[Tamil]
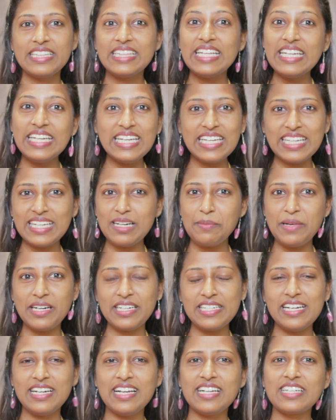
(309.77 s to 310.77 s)
திணிக்கிற
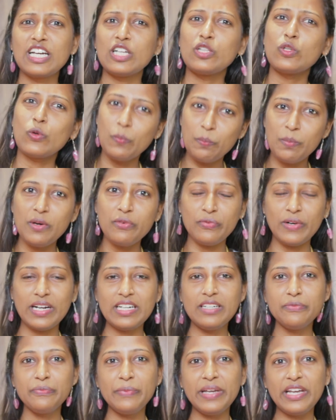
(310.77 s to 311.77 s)
மாதிரியெல்லாம் இருக்காது ரொம்ப
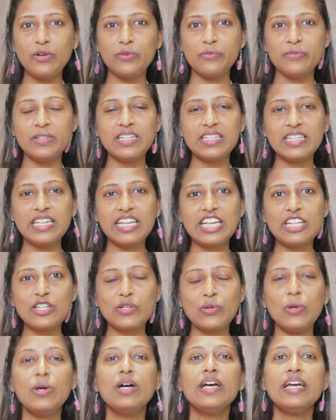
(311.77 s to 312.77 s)
ஃபன் வே ஆஃப் லேர்னிங்
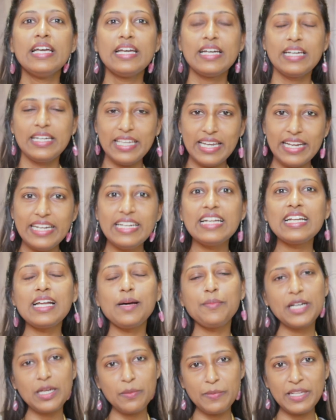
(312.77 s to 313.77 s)
இருக்கும் என்ன
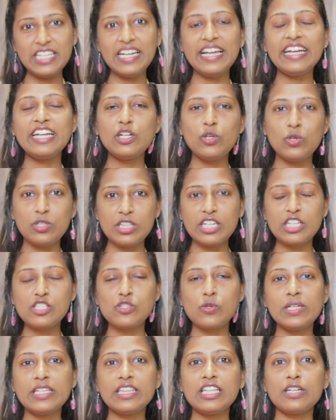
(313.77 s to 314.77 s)
நமக்கு பதிலாக இன்னொருத்தங்க
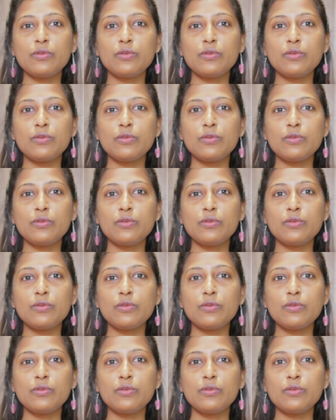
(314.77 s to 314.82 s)
சொல்லி